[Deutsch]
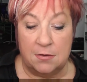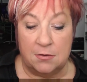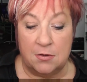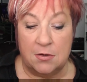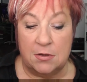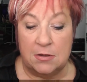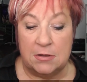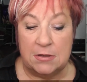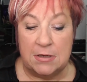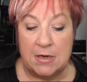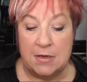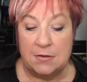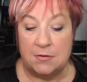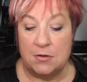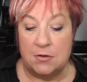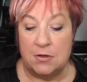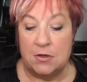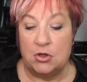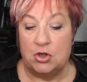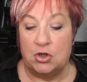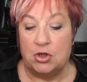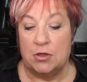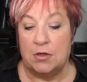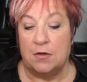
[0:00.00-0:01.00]
Sonst lässt du
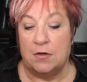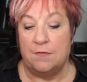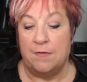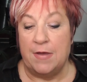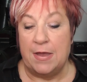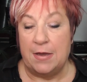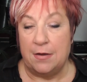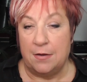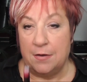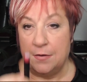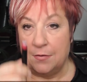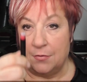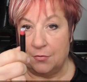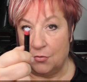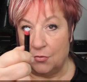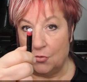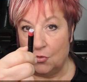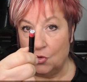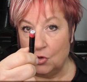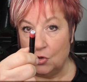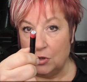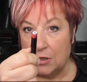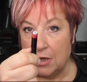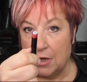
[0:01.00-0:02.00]
den Schritt weg
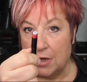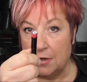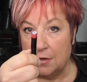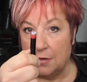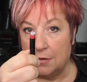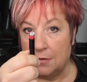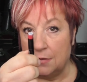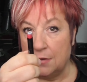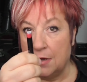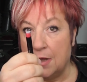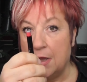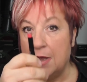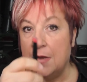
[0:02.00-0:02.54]
und dann